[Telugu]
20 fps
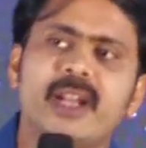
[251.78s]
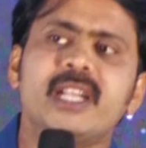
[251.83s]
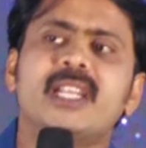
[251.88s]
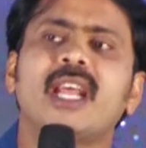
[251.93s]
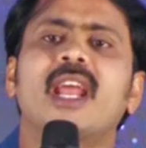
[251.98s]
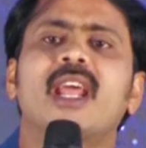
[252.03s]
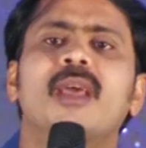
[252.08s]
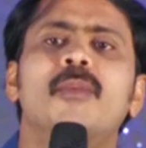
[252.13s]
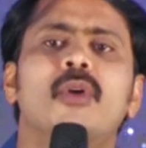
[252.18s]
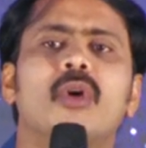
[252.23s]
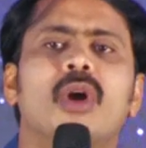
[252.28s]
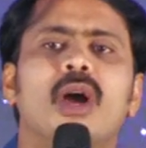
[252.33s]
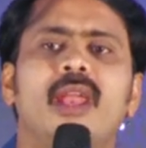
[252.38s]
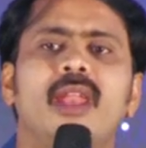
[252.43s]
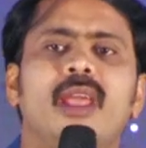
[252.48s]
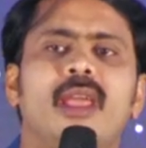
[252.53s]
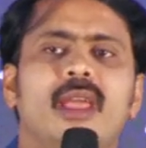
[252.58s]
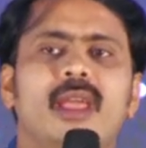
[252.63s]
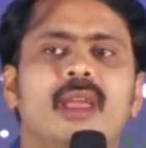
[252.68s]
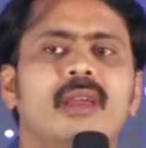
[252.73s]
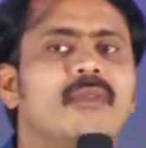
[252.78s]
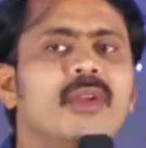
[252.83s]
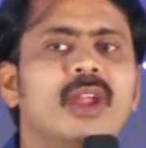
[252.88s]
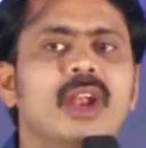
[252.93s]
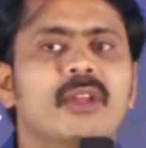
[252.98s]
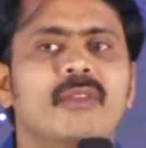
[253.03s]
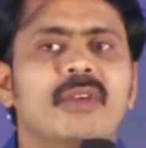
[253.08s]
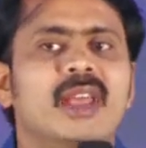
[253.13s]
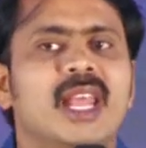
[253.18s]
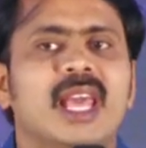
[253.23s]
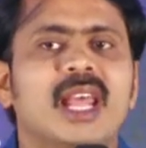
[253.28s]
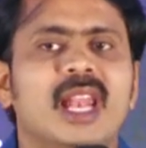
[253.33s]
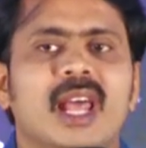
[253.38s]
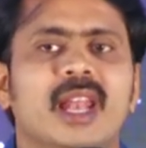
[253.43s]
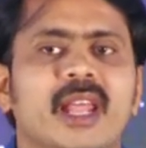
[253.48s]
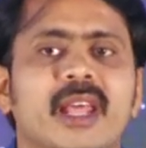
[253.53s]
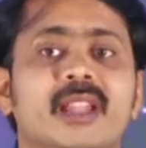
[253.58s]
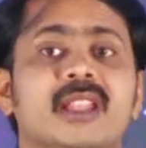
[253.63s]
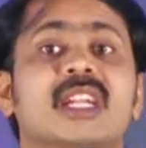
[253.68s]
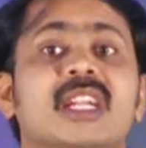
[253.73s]
వింటారేమో కానీ వీళ్ళు వినేలా
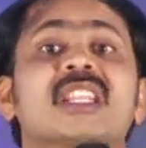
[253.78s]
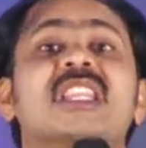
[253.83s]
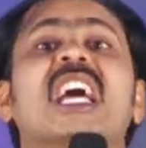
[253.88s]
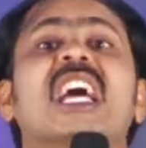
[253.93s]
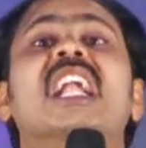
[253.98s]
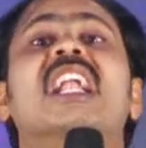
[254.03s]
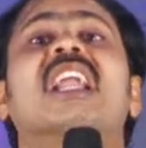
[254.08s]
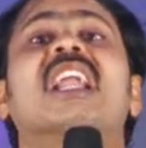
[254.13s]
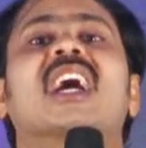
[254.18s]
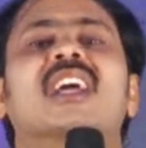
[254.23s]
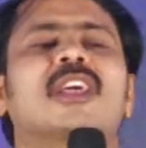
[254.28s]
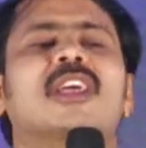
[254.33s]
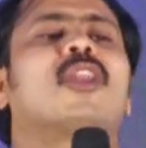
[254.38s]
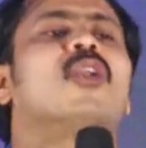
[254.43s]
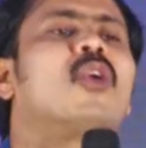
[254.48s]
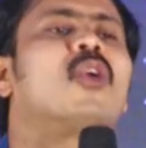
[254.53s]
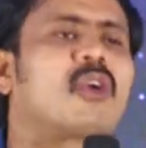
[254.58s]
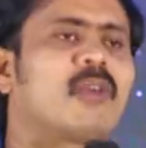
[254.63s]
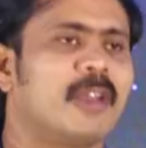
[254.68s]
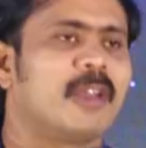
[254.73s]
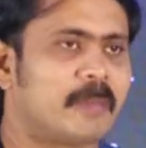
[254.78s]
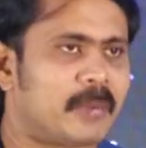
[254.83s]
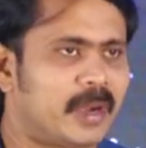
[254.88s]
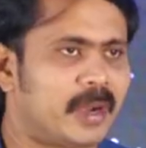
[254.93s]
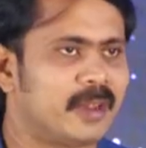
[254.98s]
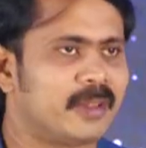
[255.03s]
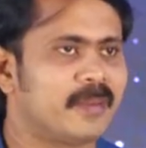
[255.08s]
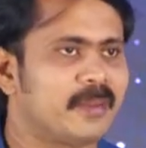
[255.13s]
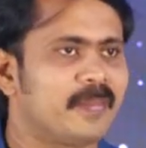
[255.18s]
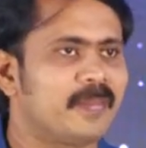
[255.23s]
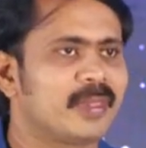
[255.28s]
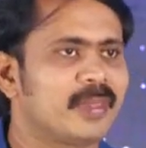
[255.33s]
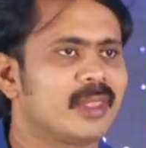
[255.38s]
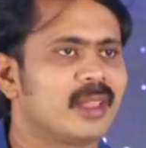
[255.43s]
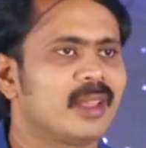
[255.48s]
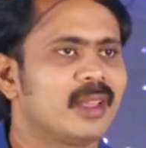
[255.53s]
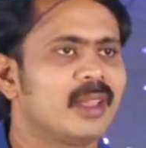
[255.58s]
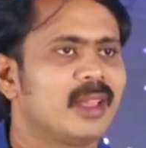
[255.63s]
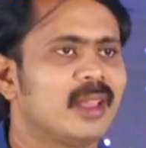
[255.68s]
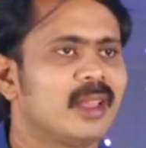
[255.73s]
లేరు ఎందుకంటే తండ్రి కదా లోకం అయిపోయాడు
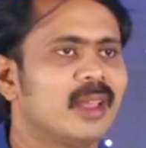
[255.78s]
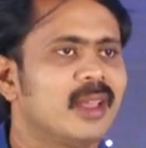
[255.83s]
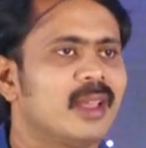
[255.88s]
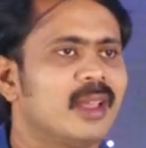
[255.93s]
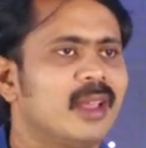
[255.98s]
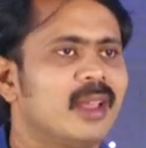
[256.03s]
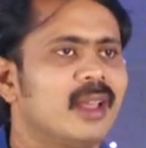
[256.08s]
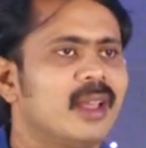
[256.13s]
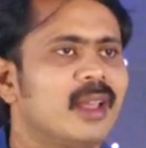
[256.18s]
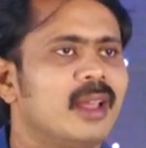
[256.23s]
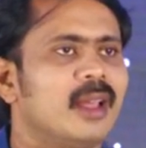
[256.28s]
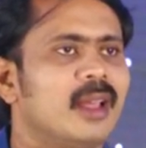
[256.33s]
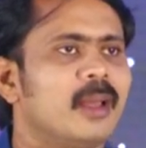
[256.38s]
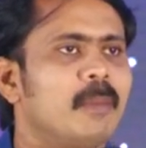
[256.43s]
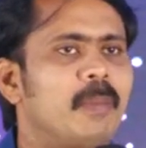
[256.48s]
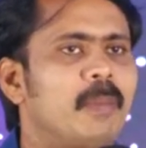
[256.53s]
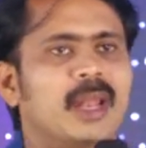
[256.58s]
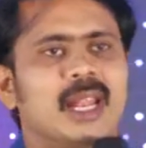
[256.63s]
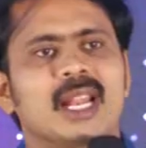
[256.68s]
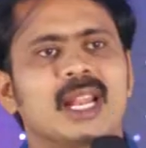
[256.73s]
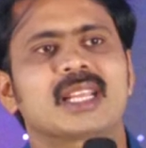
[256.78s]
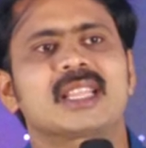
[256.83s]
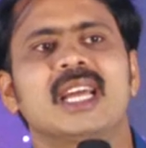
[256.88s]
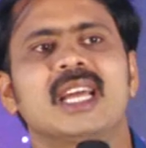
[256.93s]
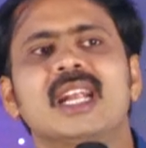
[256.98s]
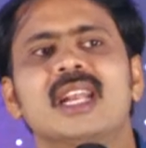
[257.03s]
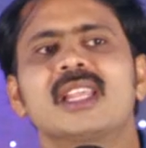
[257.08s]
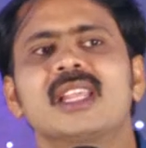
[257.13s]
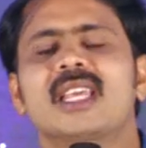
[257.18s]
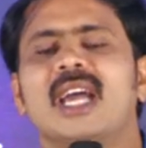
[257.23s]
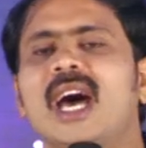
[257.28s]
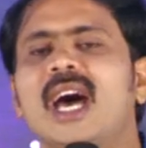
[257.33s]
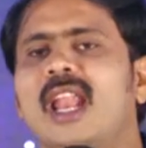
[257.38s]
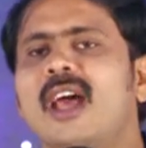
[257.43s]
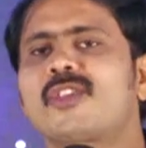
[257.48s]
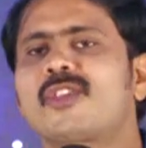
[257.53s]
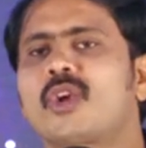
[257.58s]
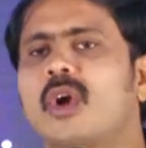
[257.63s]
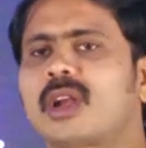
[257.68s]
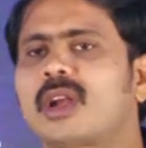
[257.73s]
పిల్లలకి తండ్రి చాలా
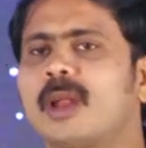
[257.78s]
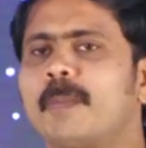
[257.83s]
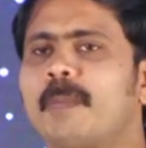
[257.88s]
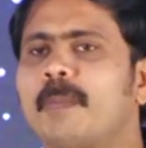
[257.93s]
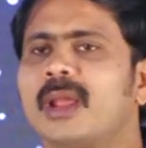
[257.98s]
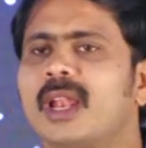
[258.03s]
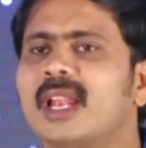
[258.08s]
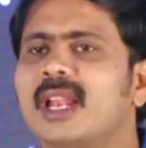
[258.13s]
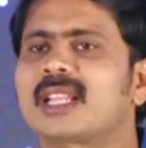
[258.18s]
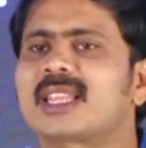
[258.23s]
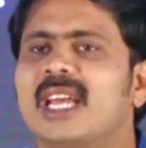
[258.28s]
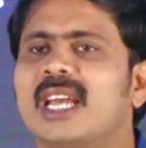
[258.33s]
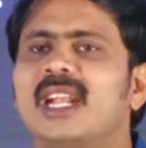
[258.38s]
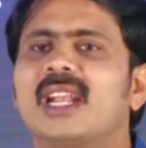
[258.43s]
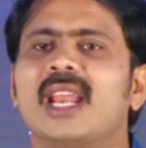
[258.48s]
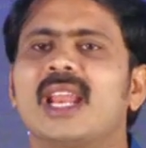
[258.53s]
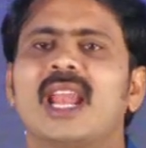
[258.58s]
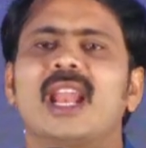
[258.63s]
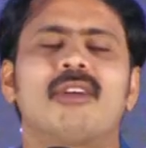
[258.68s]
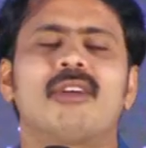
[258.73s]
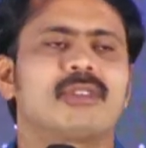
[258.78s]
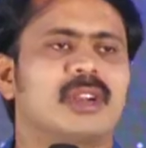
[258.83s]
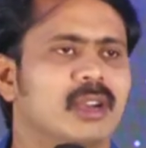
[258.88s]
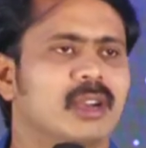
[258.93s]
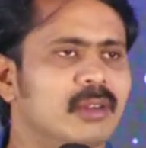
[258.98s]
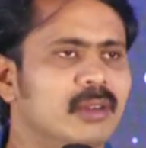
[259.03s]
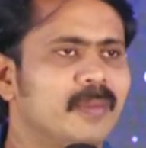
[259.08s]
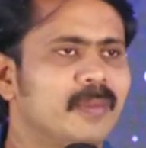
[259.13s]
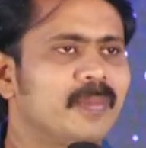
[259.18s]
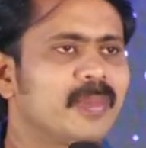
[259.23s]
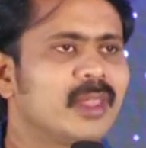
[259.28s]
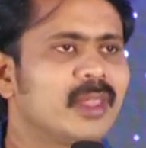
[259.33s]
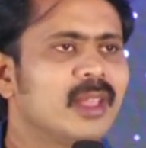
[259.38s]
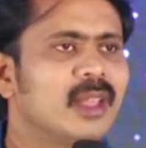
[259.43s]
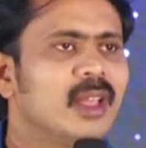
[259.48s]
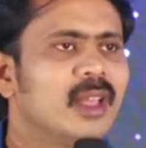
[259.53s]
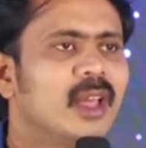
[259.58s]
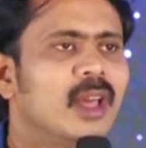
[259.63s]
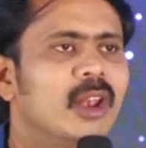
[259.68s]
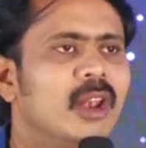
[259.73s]
చోట్ల పిల్లలకి తండ్రి ఎలా ఉంటాడు
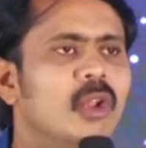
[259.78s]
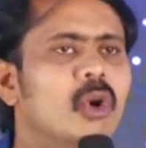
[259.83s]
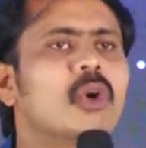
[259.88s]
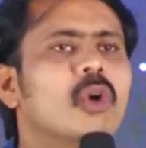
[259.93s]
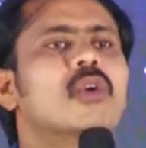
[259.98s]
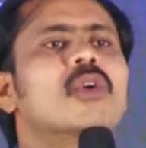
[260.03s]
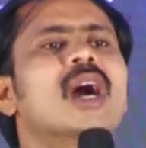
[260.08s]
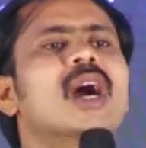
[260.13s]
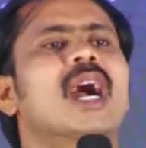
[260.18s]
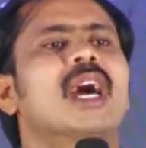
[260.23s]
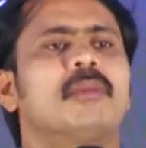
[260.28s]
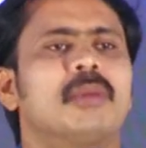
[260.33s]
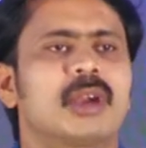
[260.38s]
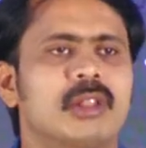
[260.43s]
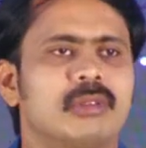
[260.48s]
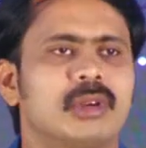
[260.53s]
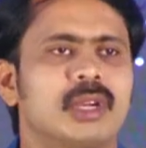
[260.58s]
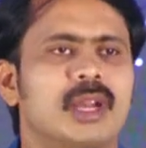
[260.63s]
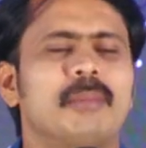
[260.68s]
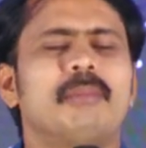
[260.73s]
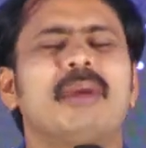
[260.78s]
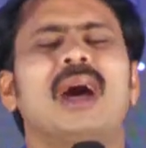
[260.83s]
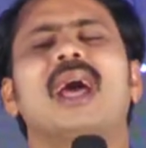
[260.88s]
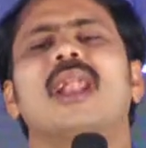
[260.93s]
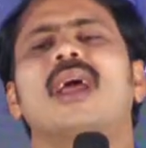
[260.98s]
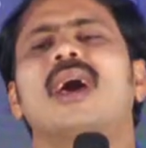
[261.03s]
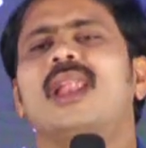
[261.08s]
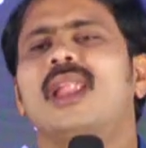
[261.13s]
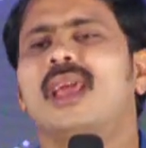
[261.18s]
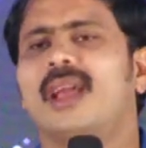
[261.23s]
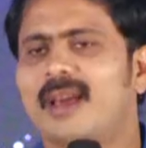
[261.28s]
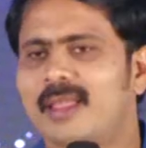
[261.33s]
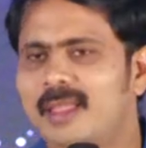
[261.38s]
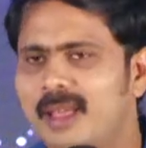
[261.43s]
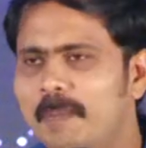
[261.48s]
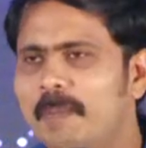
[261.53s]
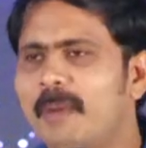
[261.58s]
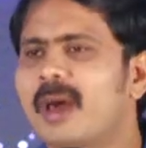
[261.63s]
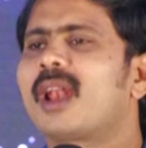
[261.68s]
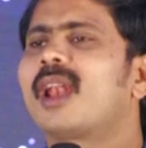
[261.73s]
లోకుగా కనబడుతుంటారు మా నాన్నే
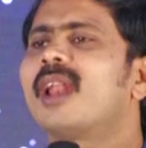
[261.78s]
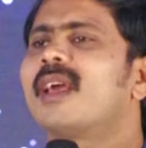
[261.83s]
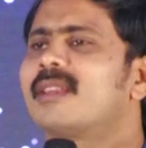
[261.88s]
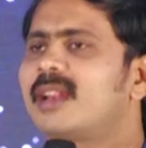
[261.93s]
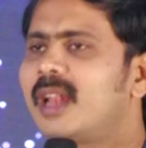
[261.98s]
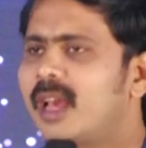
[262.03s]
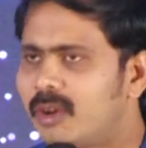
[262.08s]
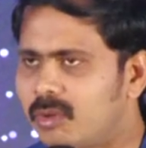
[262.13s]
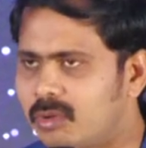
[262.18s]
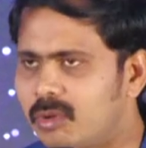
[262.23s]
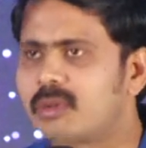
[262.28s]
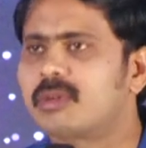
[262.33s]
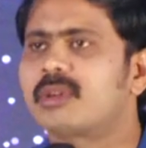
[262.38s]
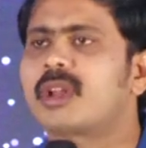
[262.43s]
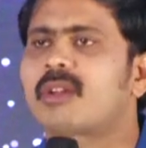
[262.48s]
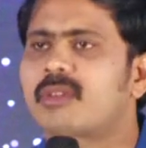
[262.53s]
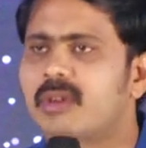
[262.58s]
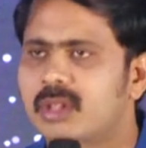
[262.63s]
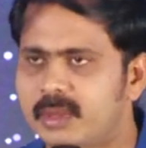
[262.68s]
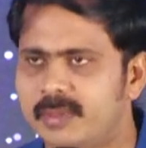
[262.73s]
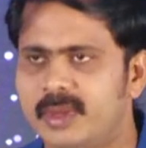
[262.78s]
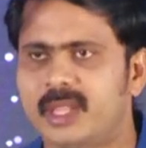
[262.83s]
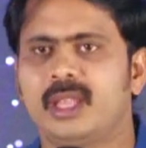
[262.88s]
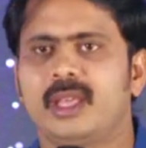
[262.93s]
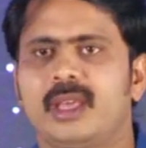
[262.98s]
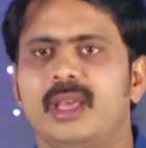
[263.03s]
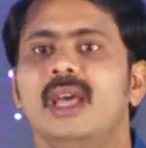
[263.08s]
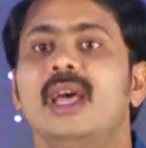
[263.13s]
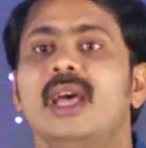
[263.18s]
కదా పర్లేదులే అనుకుంటుంటారు కొంతమంది